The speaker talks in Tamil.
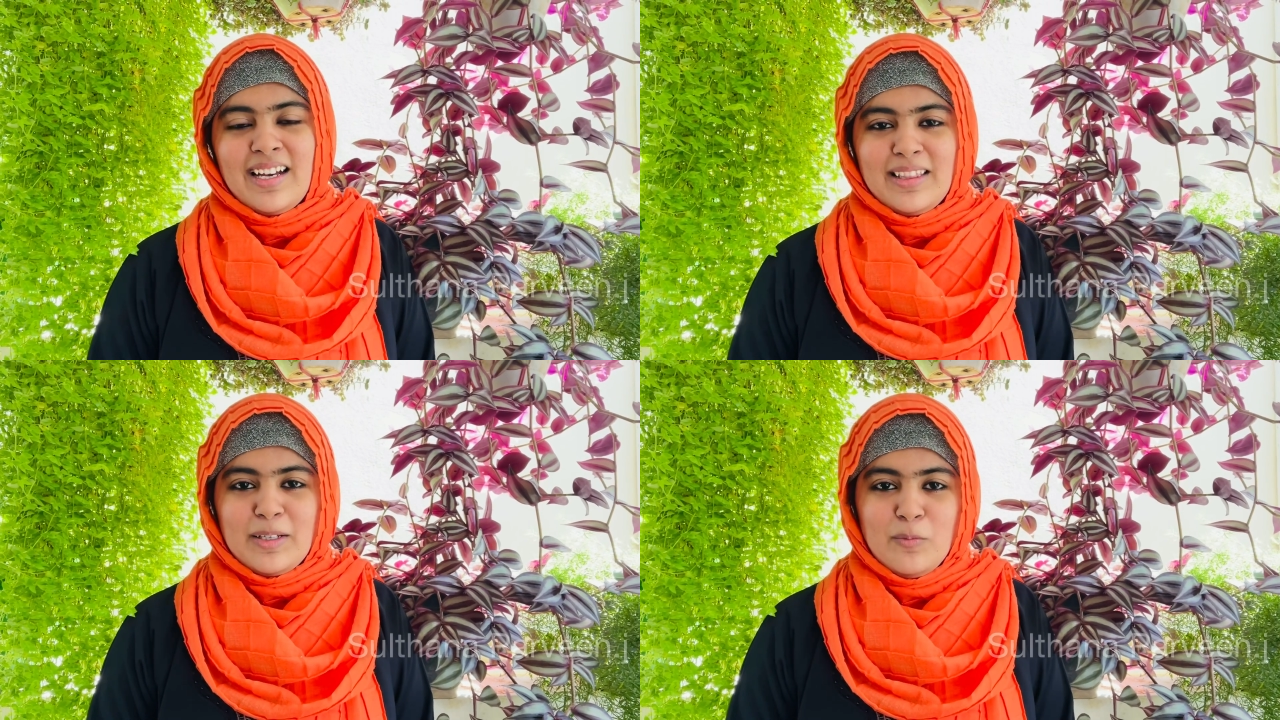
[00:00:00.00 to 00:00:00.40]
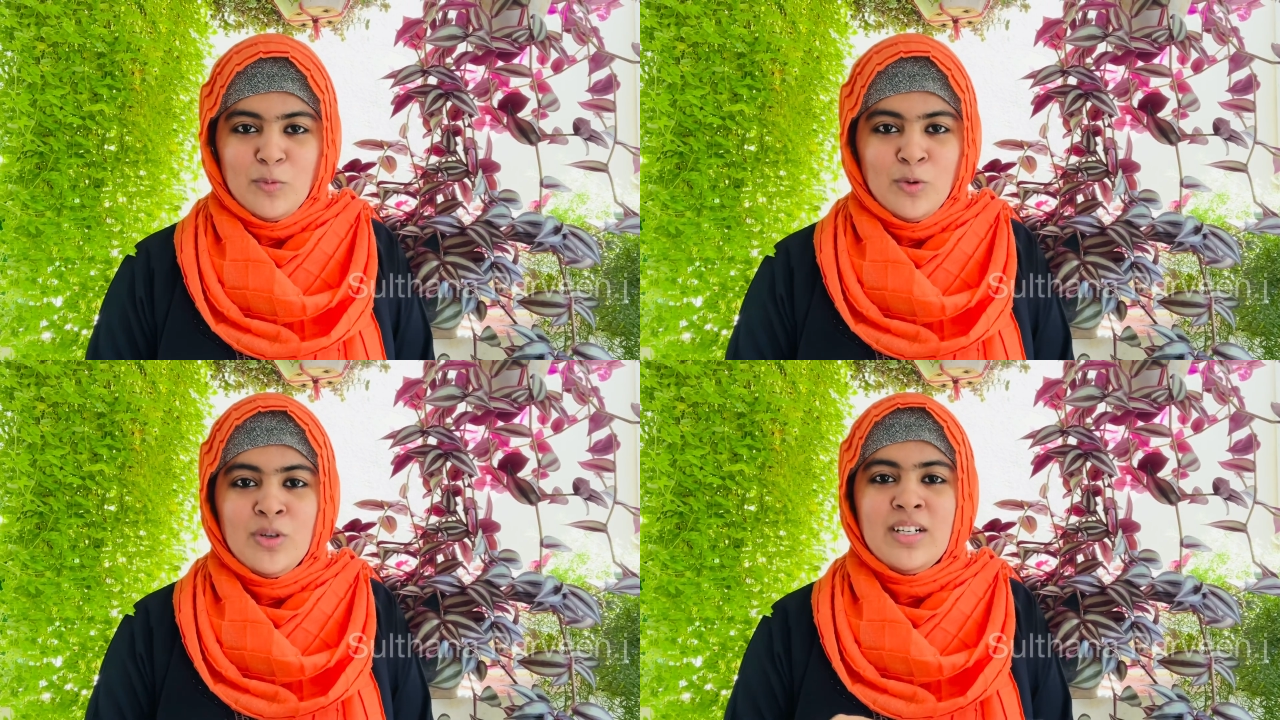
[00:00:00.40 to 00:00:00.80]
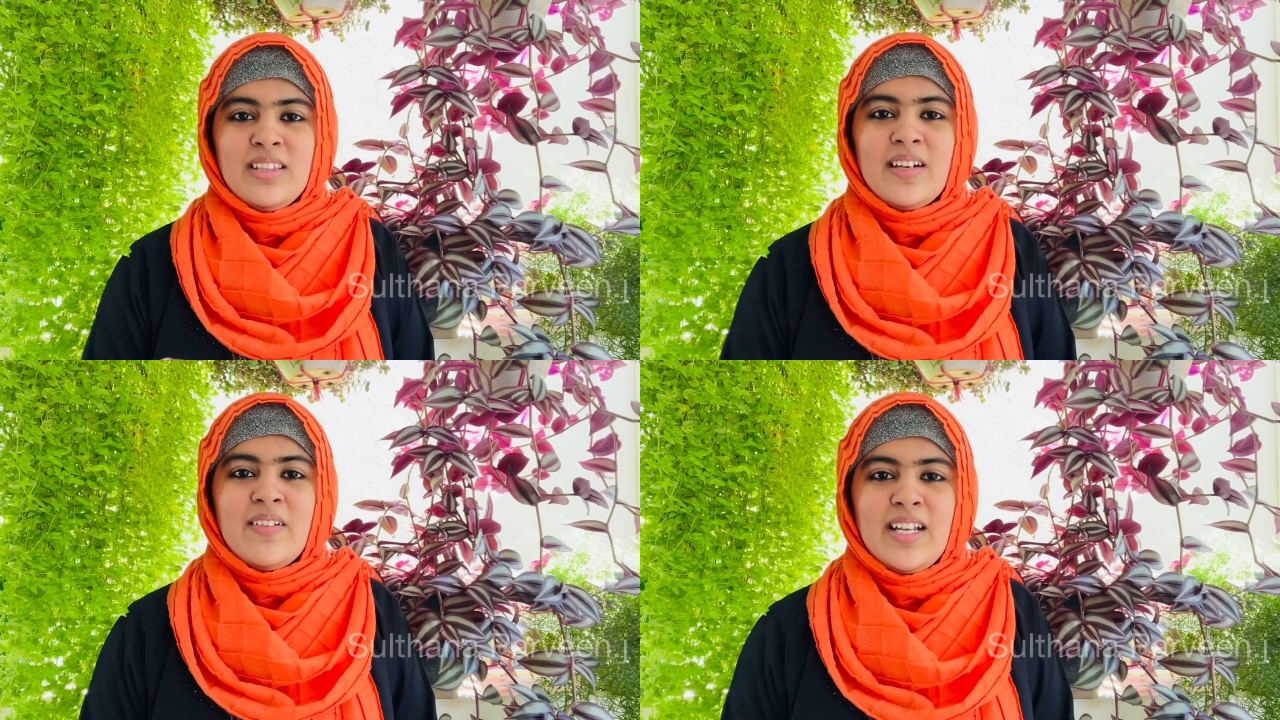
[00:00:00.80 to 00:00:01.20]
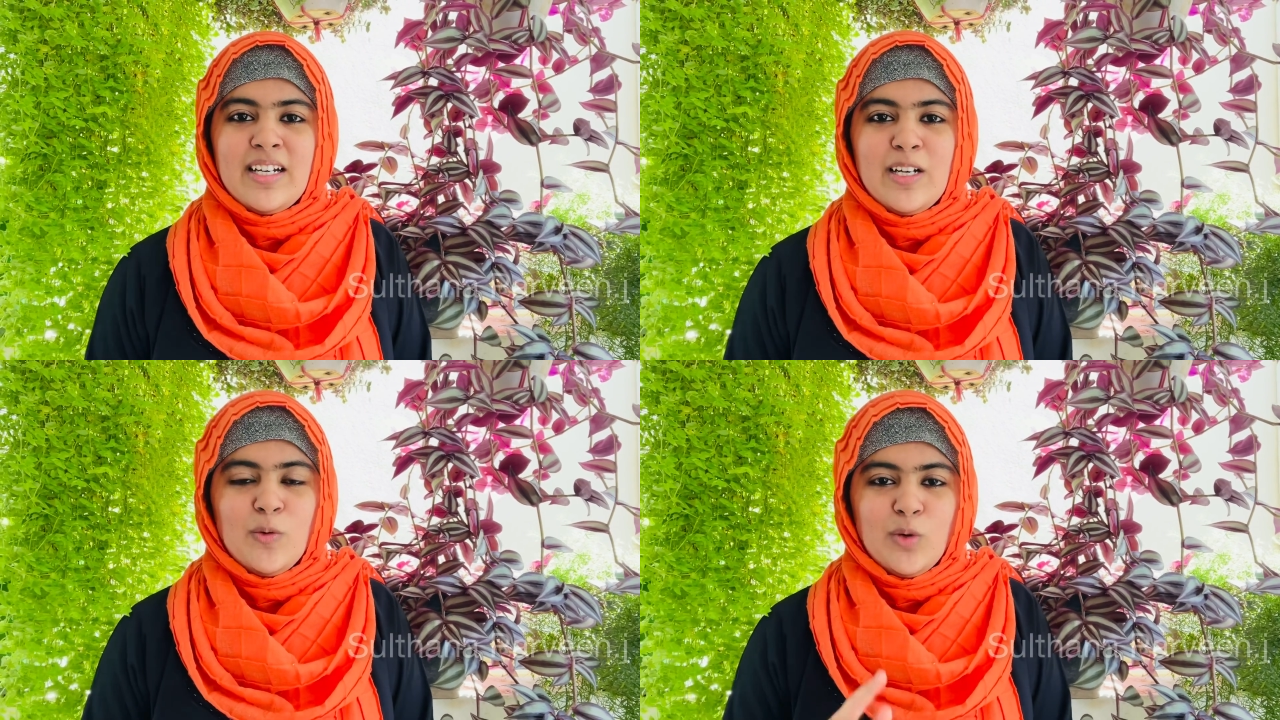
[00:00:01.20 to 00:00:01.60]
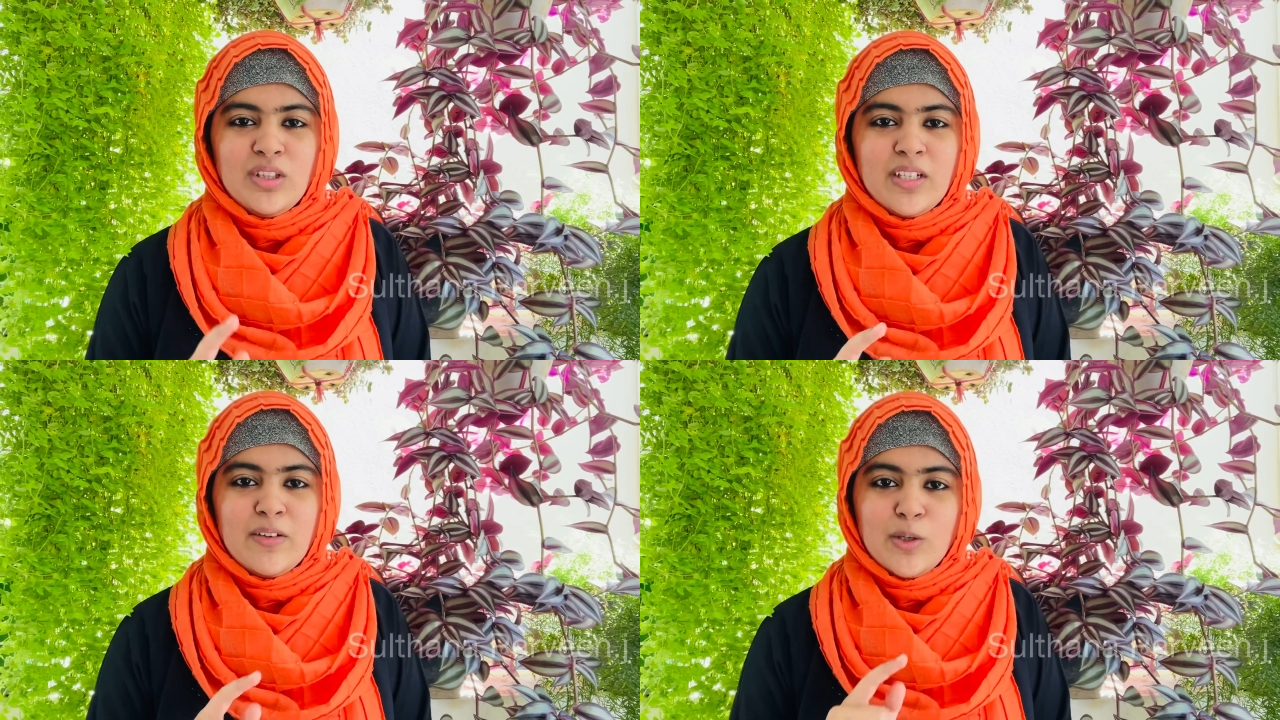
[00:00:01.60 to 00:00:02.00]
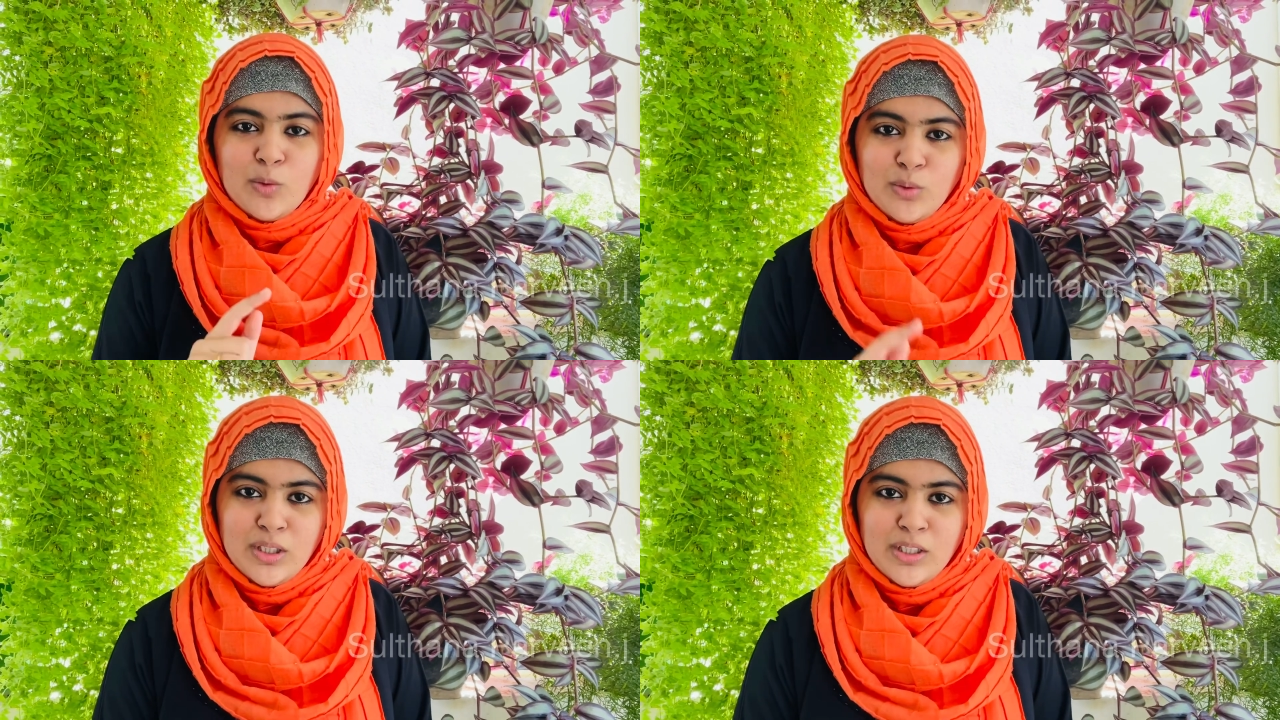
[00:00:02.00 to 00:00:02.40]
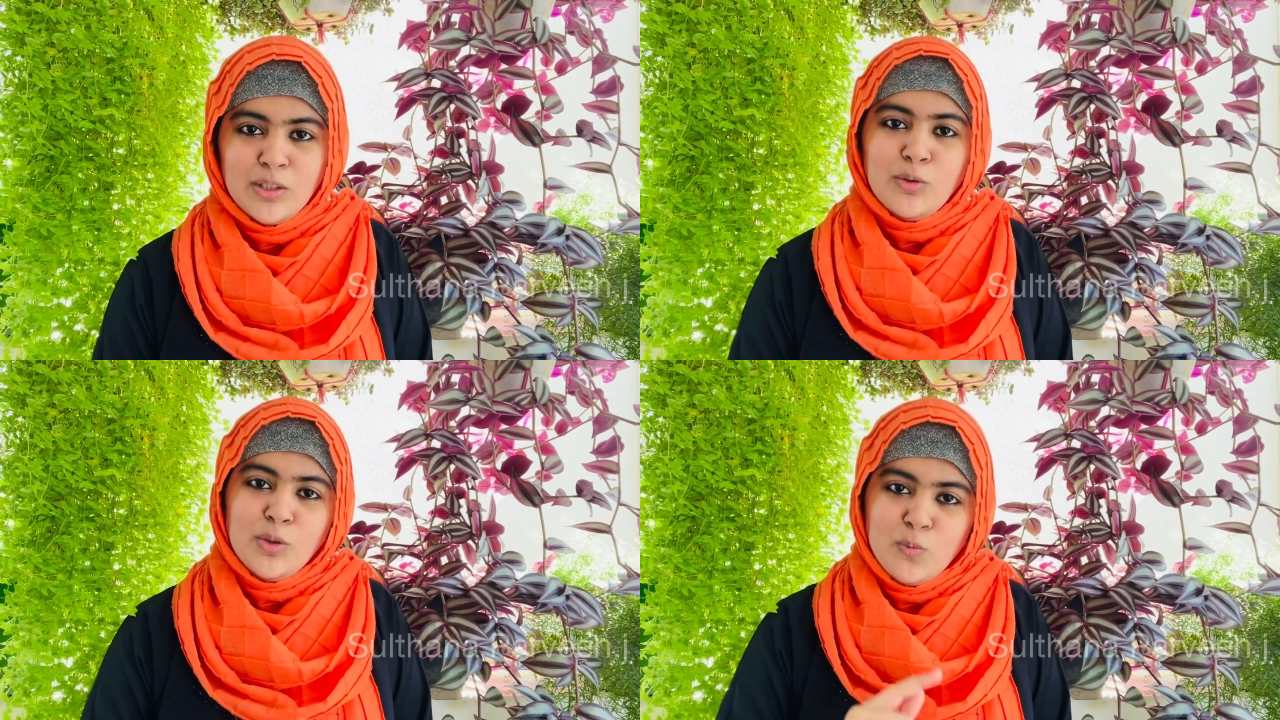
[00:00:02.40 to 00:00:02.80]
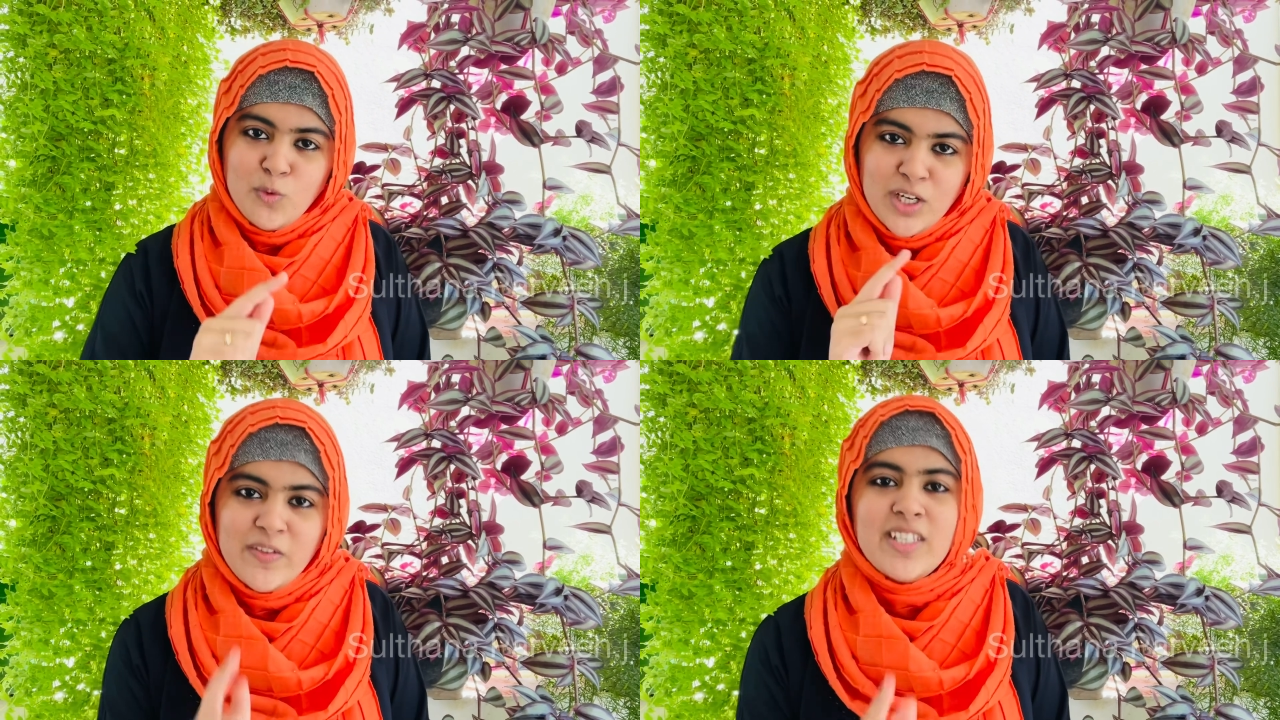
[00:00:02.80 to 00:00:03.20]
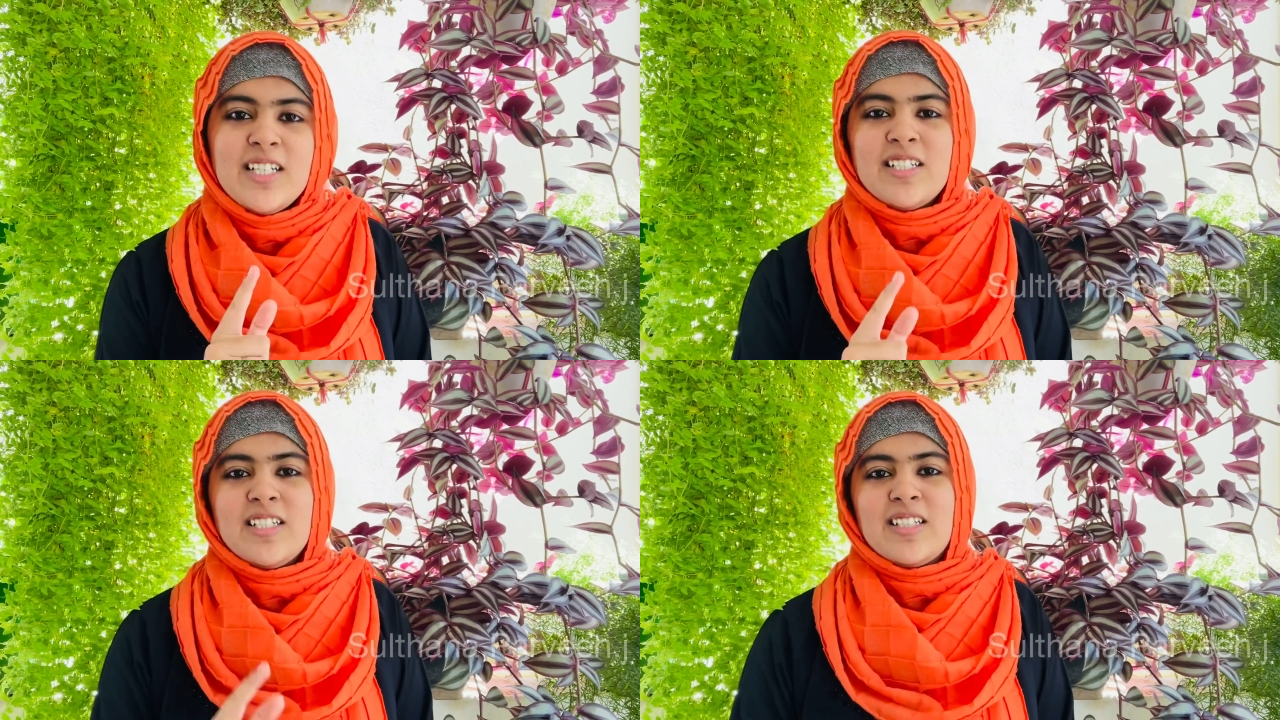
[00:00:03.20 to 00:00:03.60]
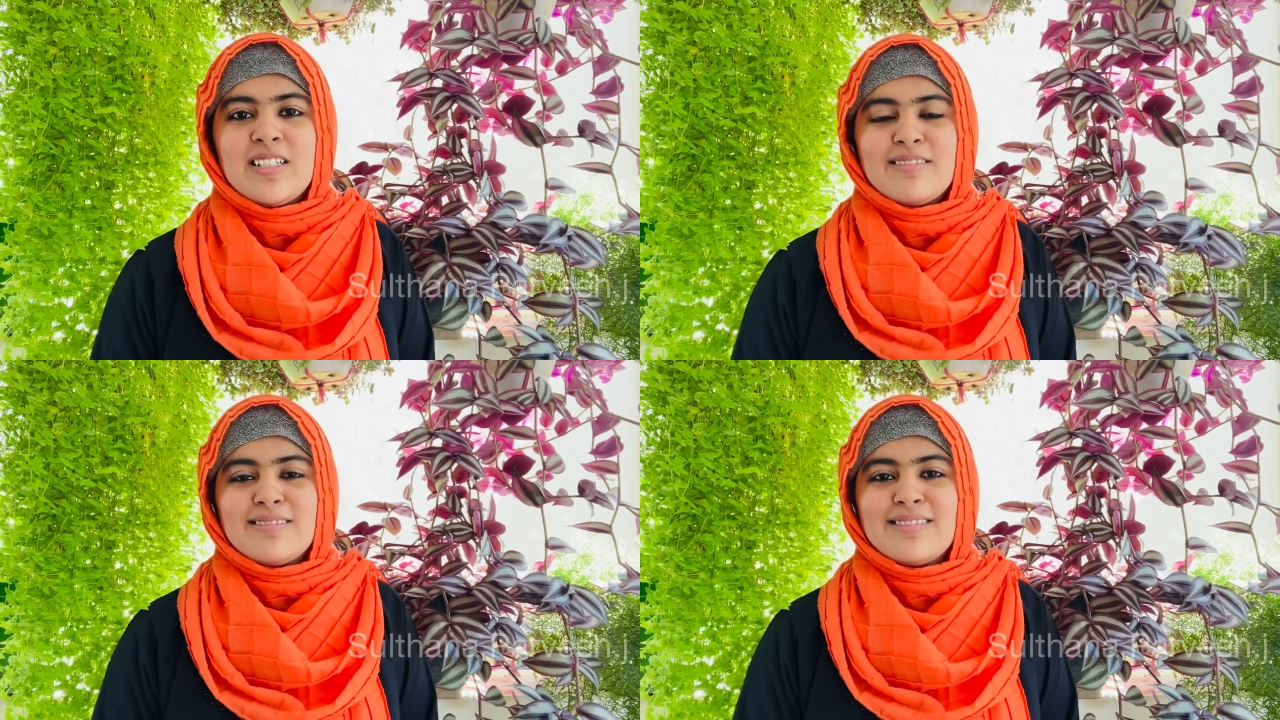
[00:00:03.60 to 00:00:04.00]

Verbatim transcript: அந்த மூன்று தவளைகளில் ஒரு தவளை குதிக்கணும்னு முடிவு தான் செஞ்சிச்சு